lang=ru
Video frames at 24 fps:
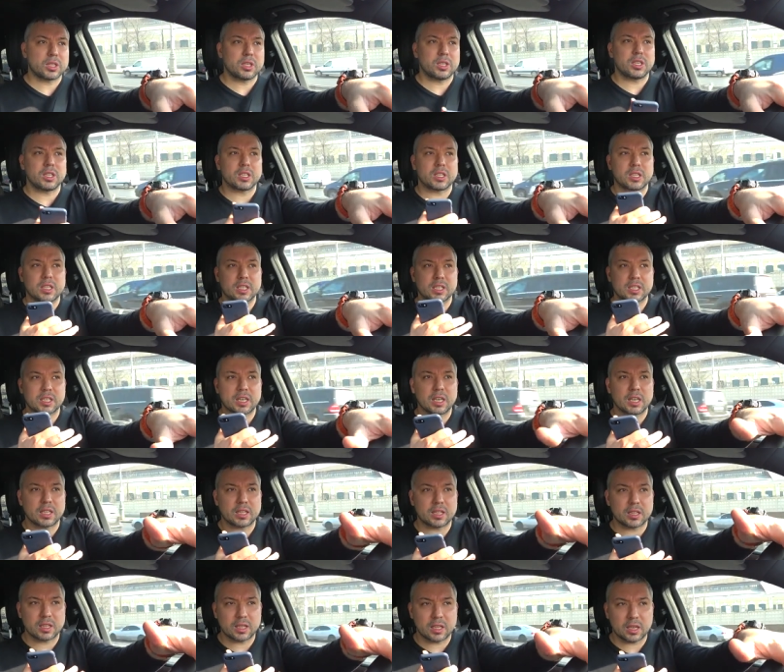не
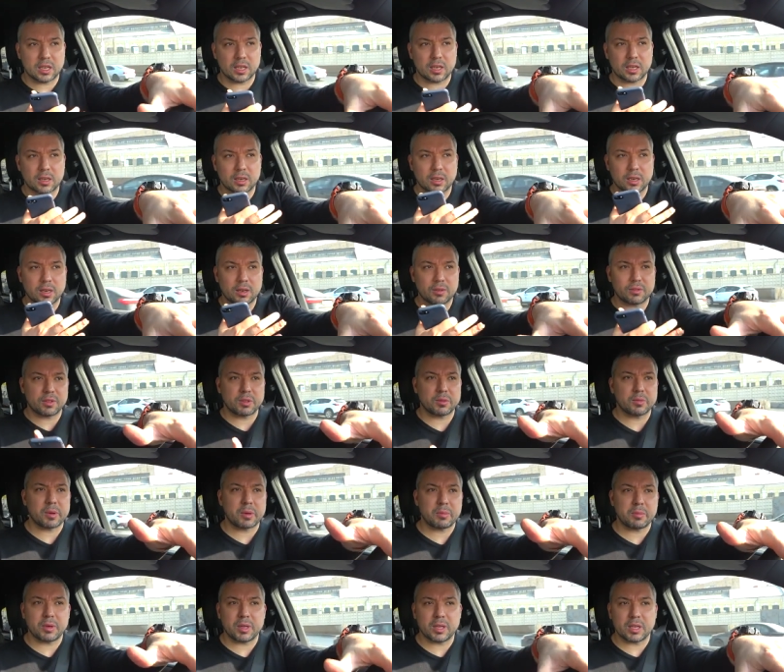таскать на
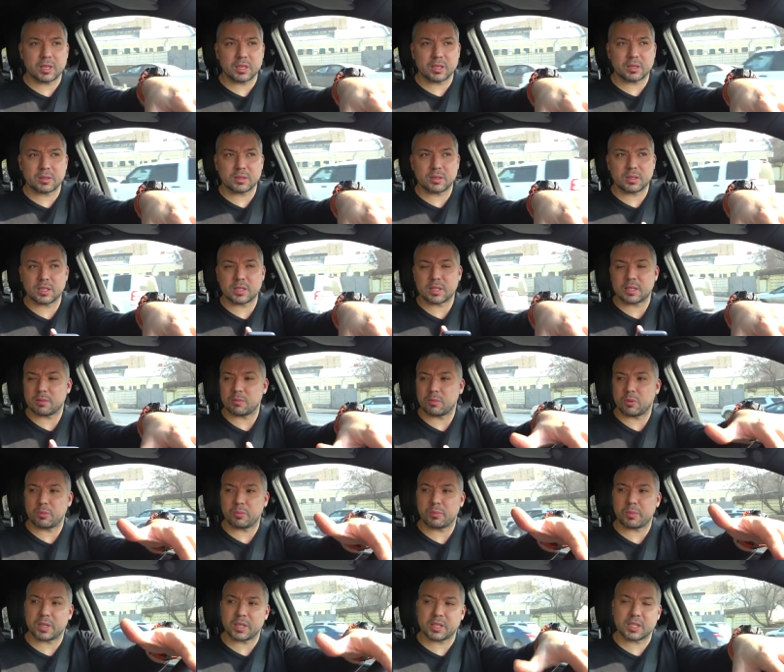автомобиле за собой
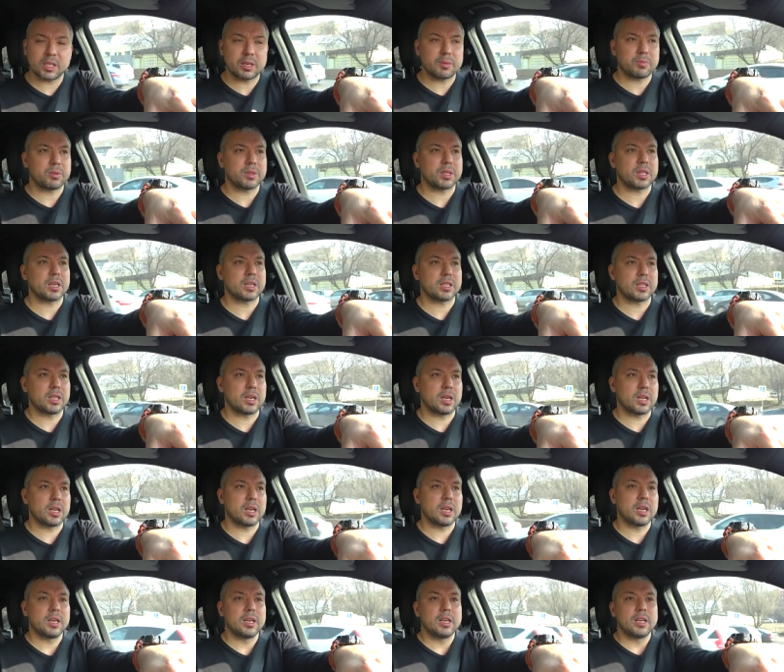прицеп и так далее.